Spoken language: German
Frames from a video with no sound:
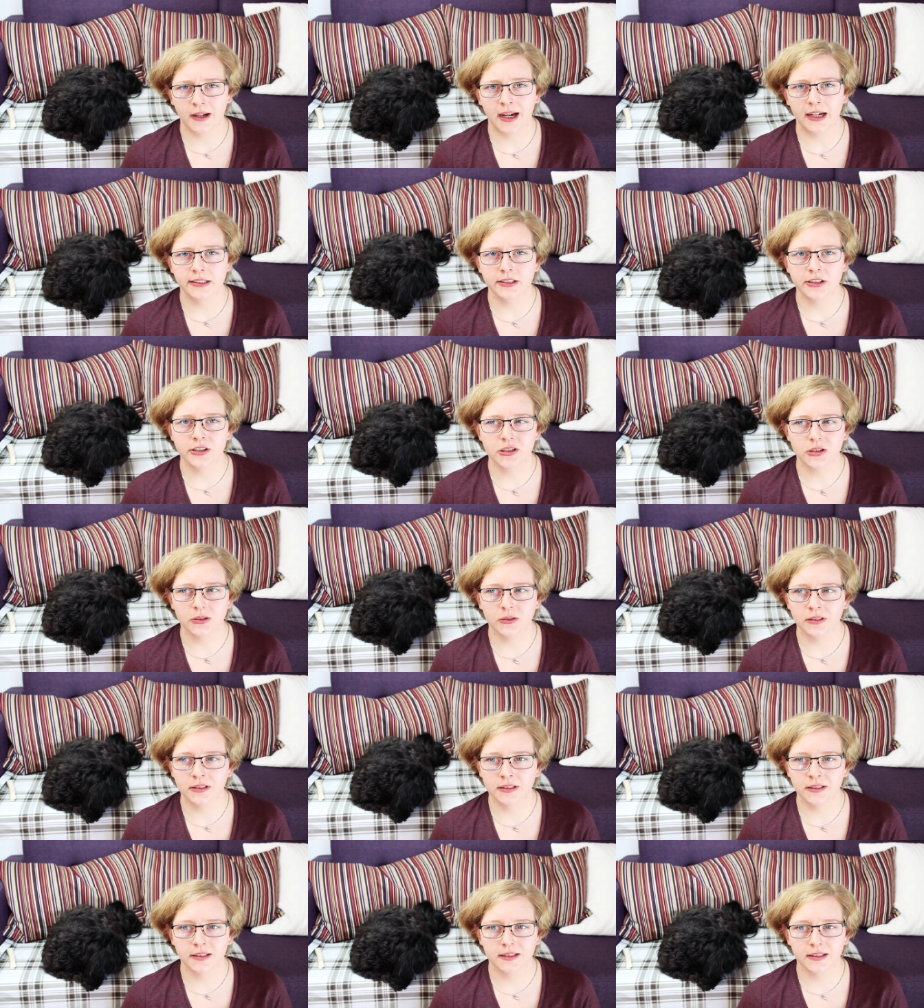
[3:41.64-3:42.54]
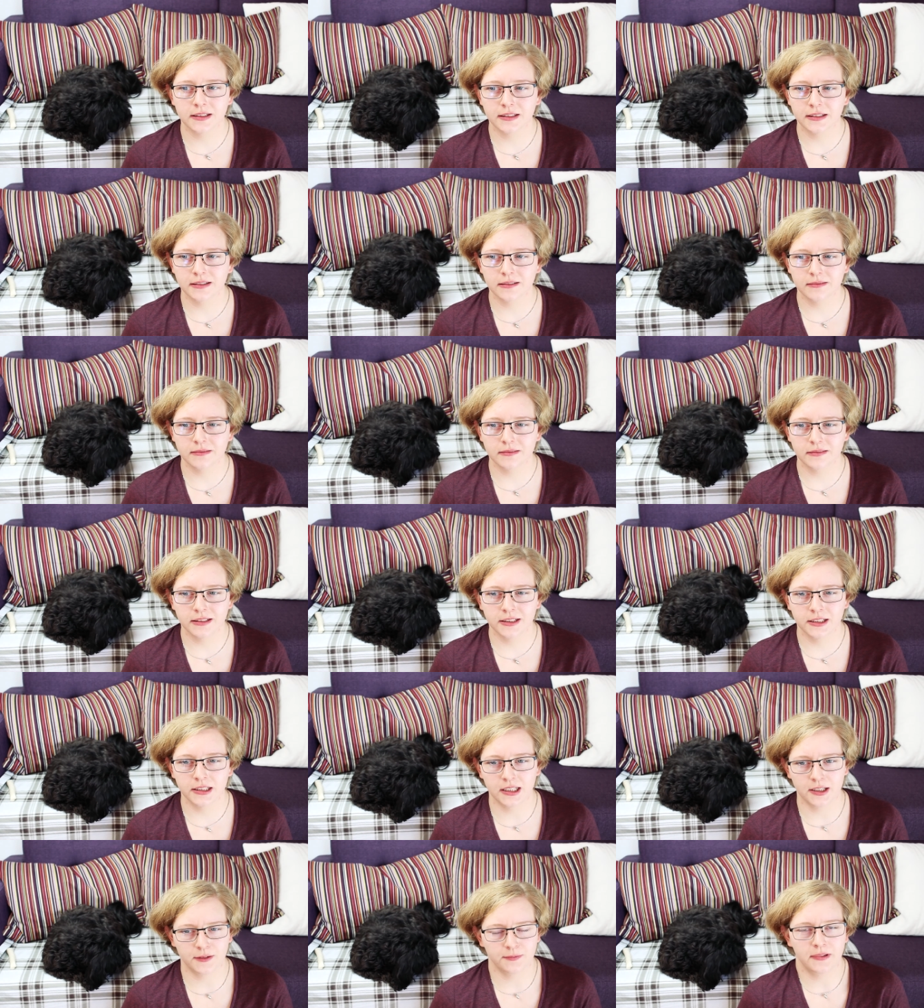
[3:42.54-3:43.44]
sympathisch und
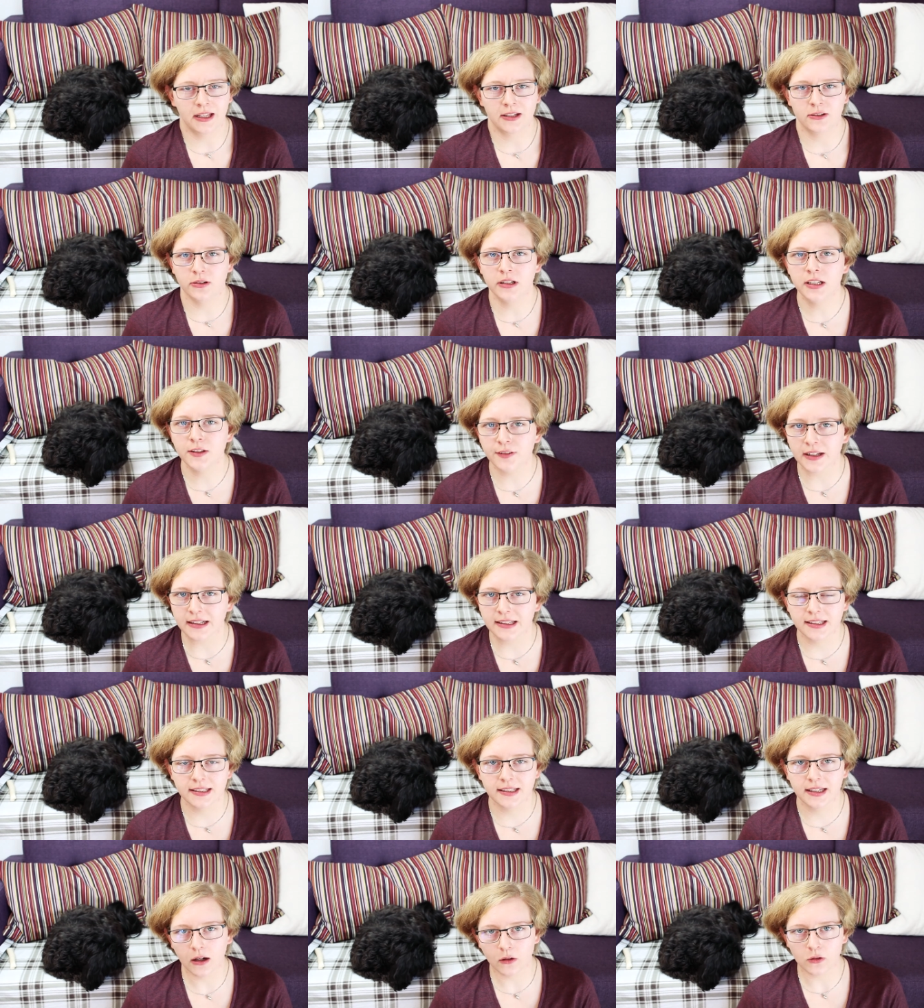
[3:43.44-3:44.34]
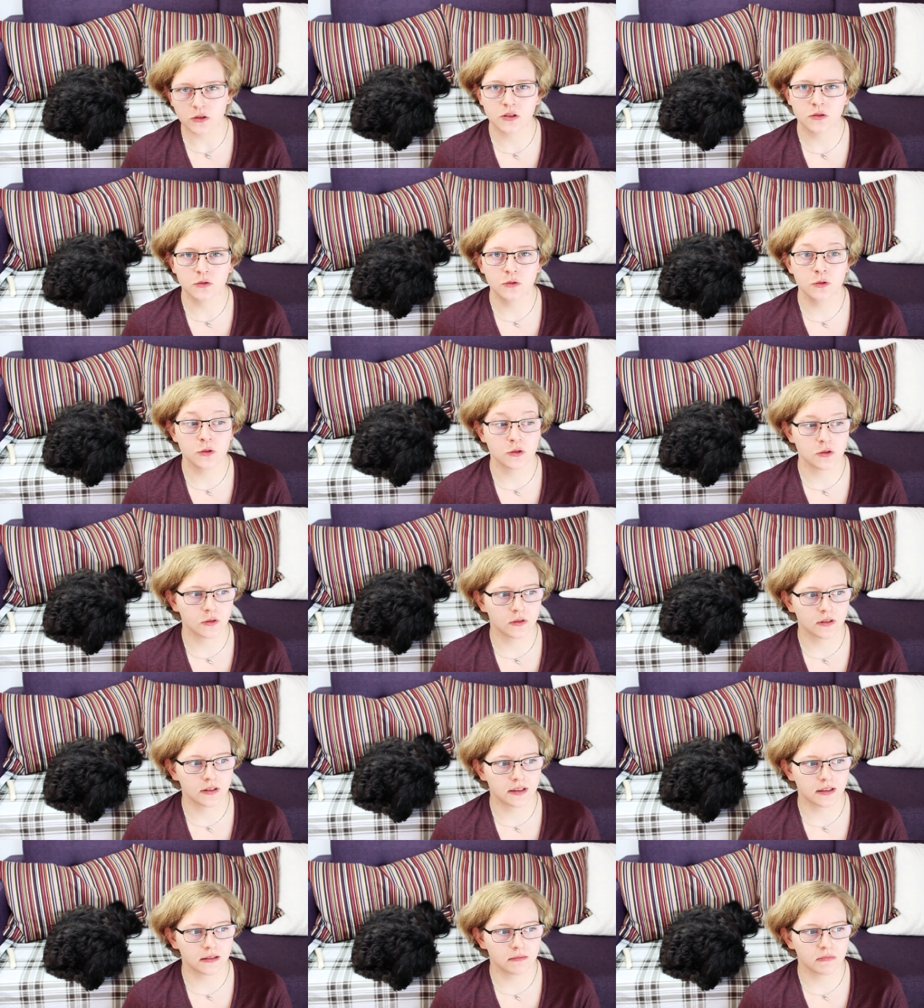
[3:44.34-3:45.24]
ich, natürlich fand ich die auch süß
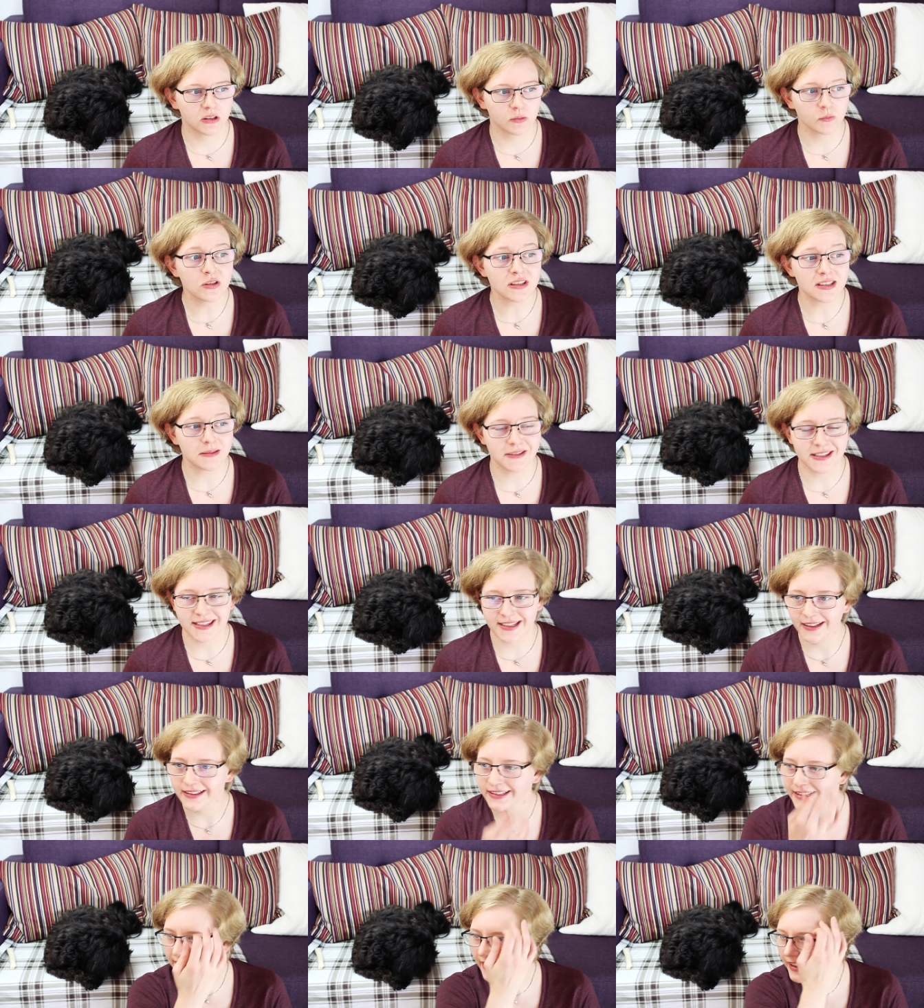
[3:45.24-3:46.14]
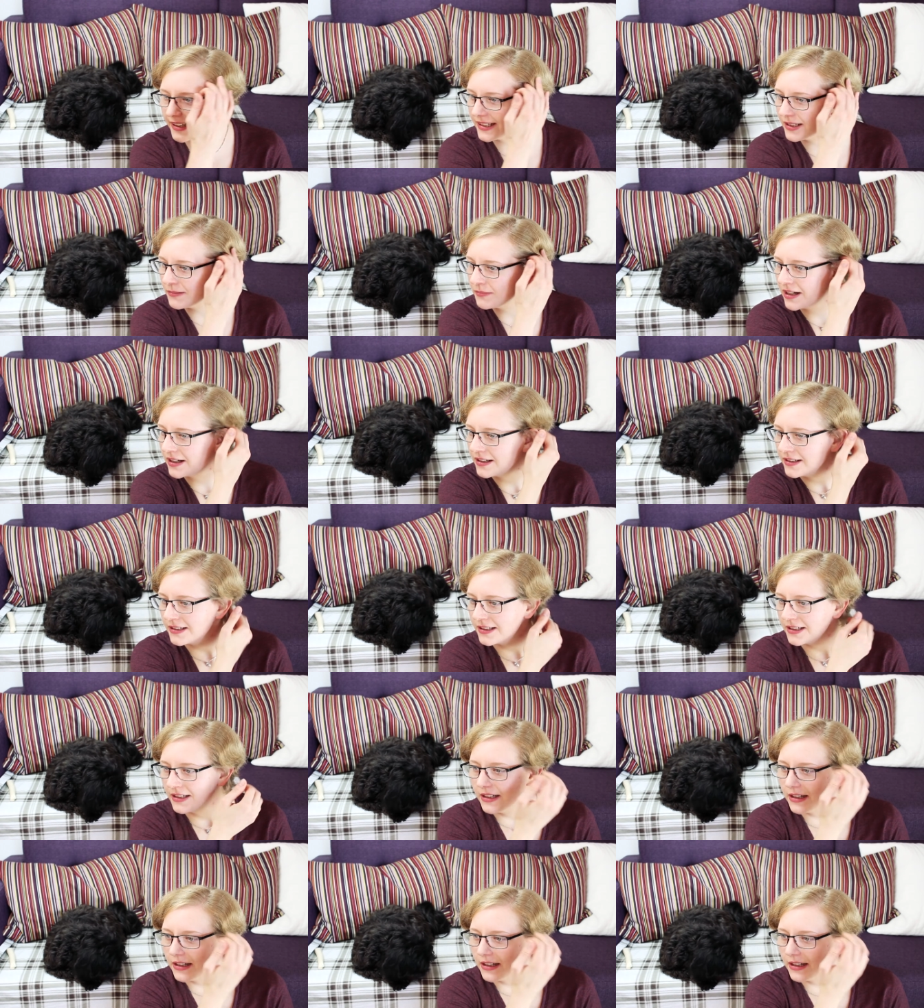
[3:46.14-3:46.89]
und ähm, ich muss aber sagen, ich dachte immer,